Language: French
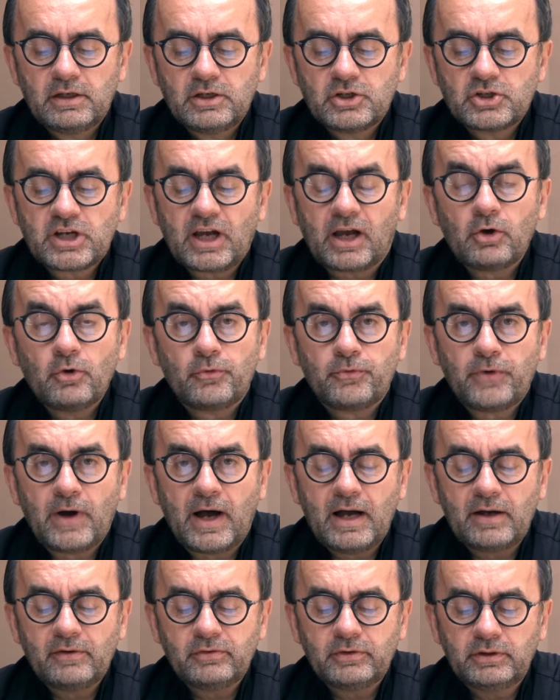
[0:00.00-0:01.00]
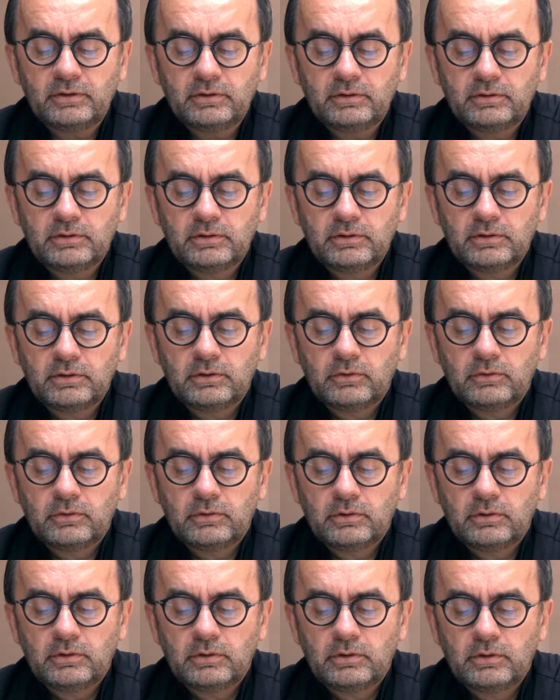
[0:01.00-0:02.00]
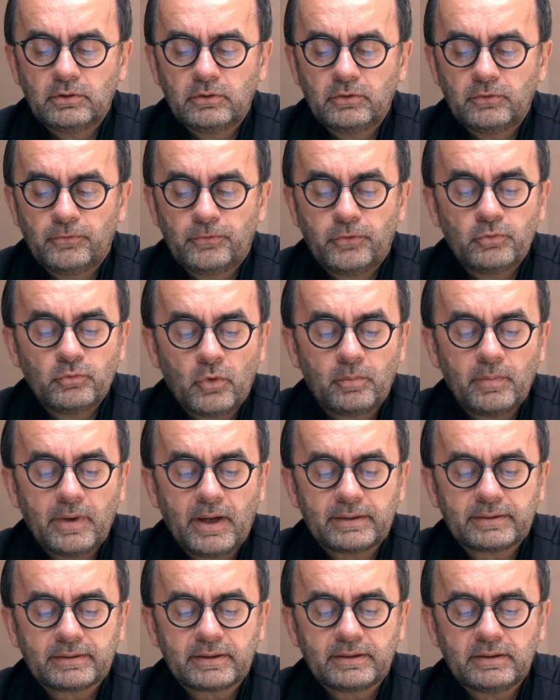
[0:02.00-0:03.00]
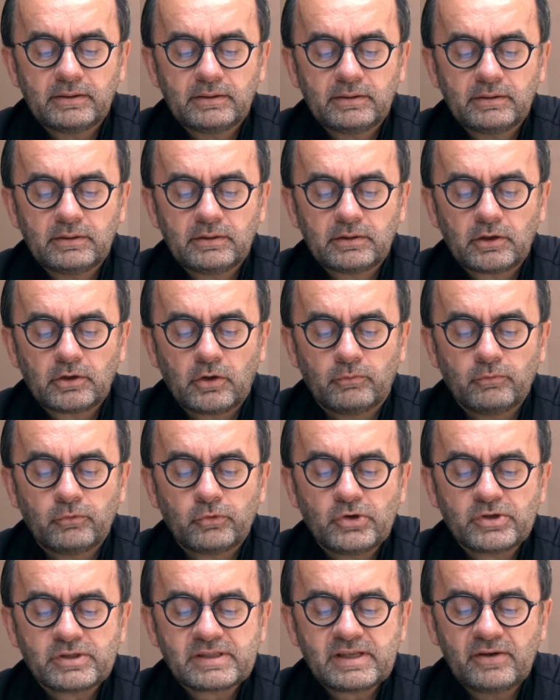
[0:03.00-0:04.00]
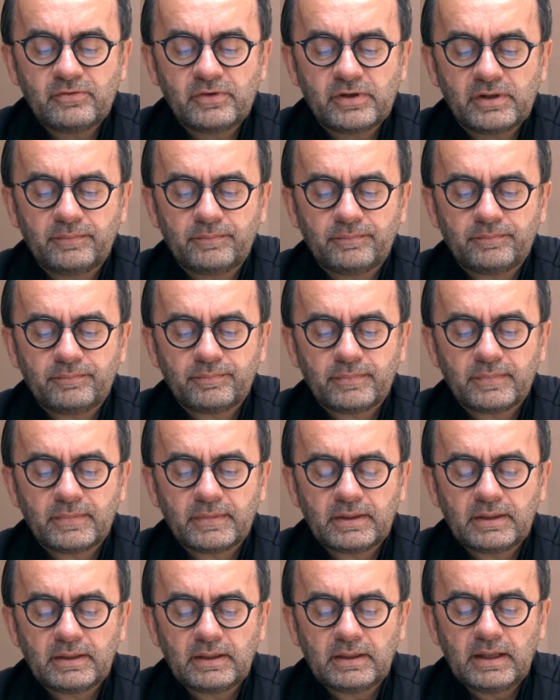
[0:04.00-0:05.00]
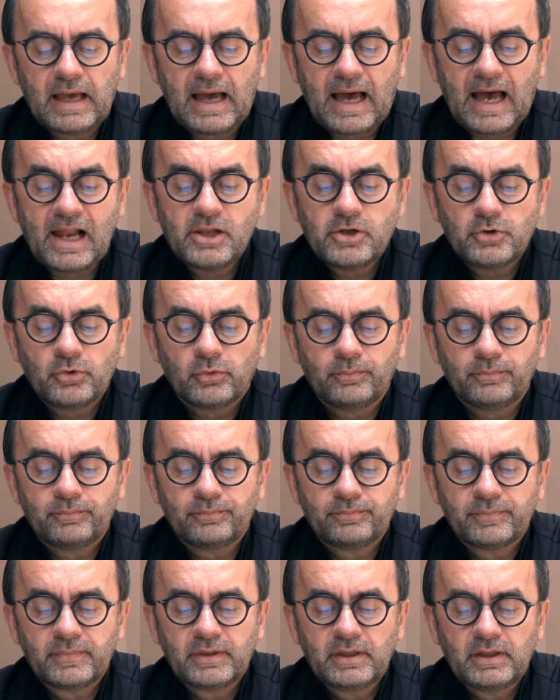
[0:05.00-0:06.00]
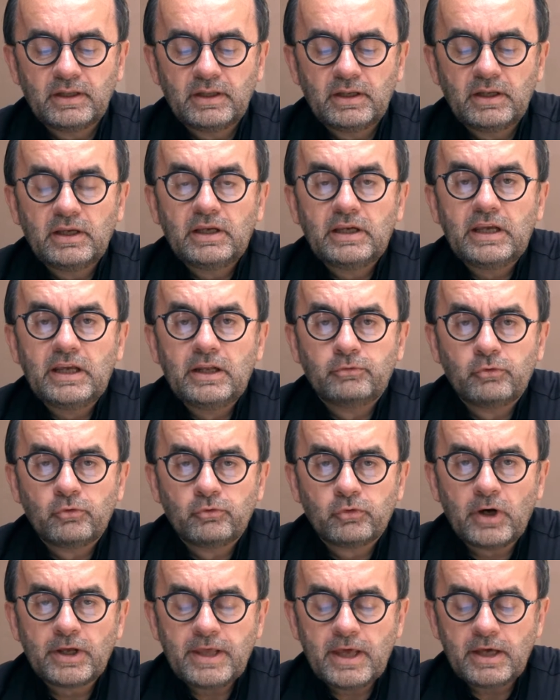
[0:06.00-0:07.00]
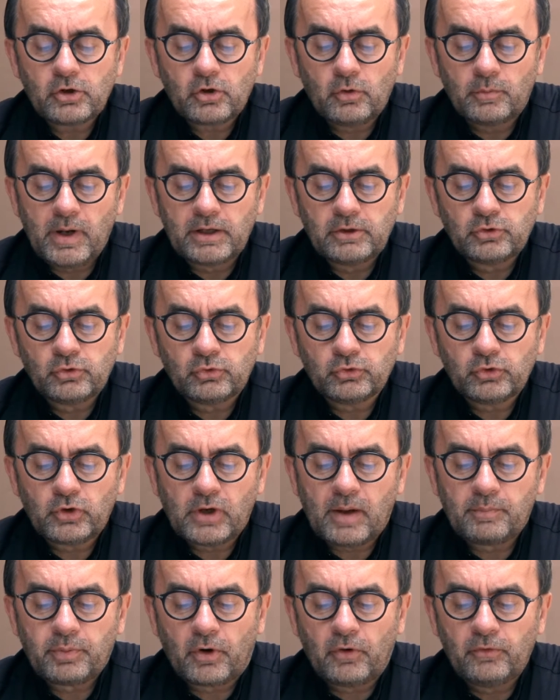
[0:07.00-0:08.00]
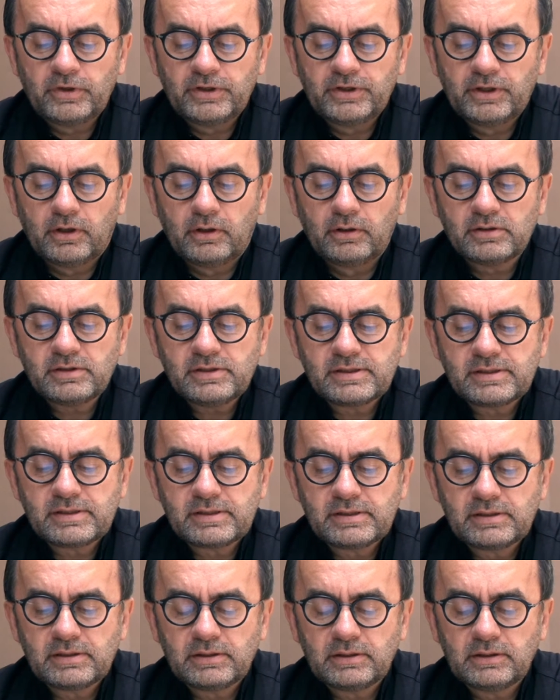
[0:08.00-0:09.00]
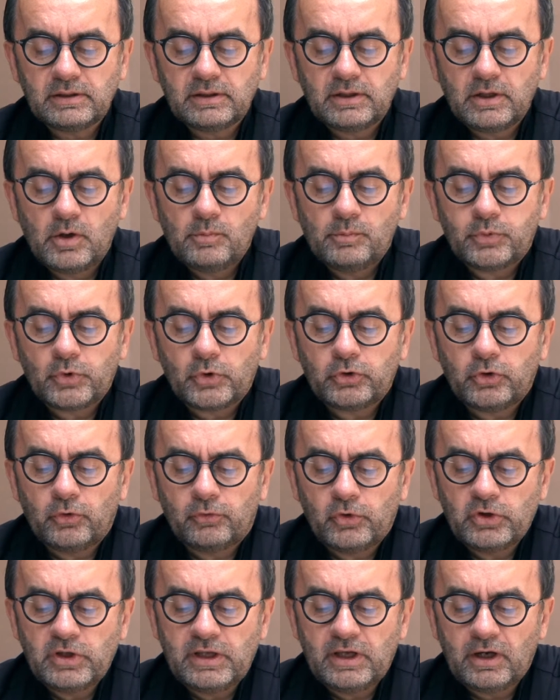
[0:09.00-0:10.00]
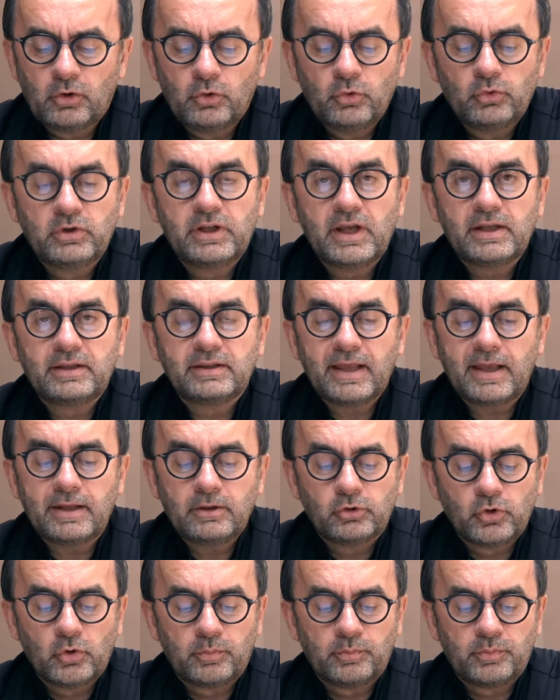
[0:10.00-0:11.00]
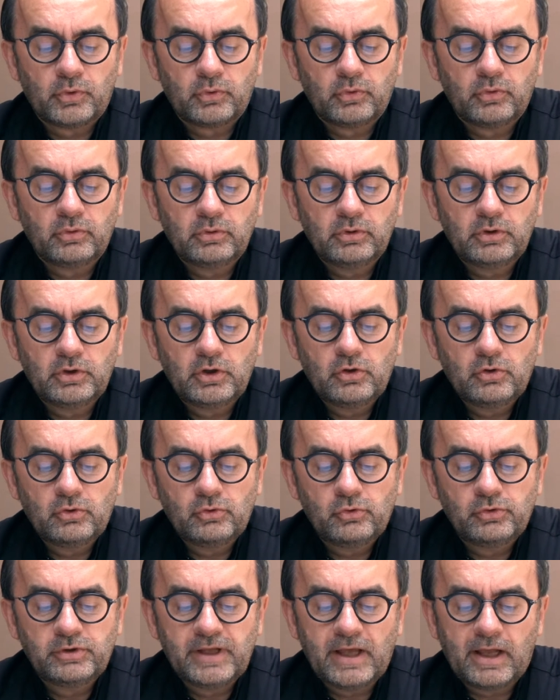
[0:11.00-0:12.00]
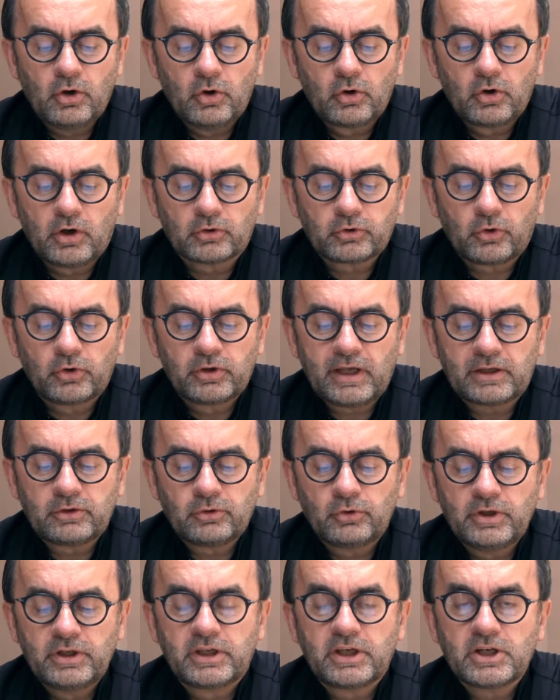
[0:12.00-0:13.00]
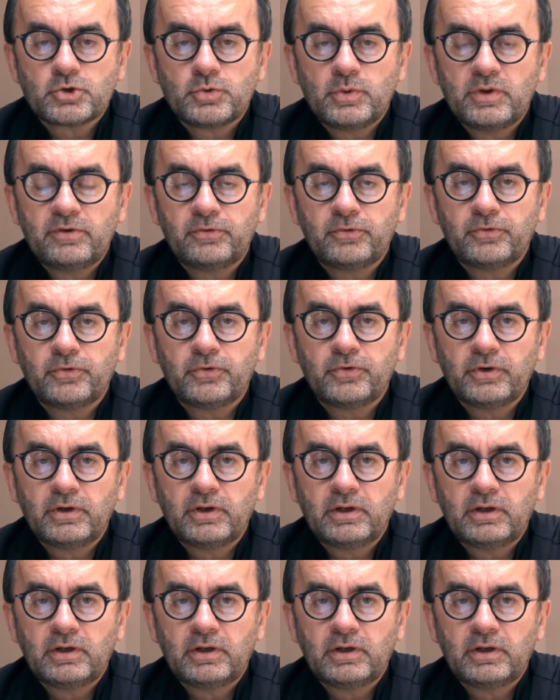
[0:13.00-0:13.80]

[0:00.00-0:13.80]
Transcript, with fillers: Charles Favre fut mon maître, comme vous le savez, à Lyon. Il vous voyait comme un don de la Providence pour devenir l'une des têtes de pont du dialogue entre catholiques et juifs,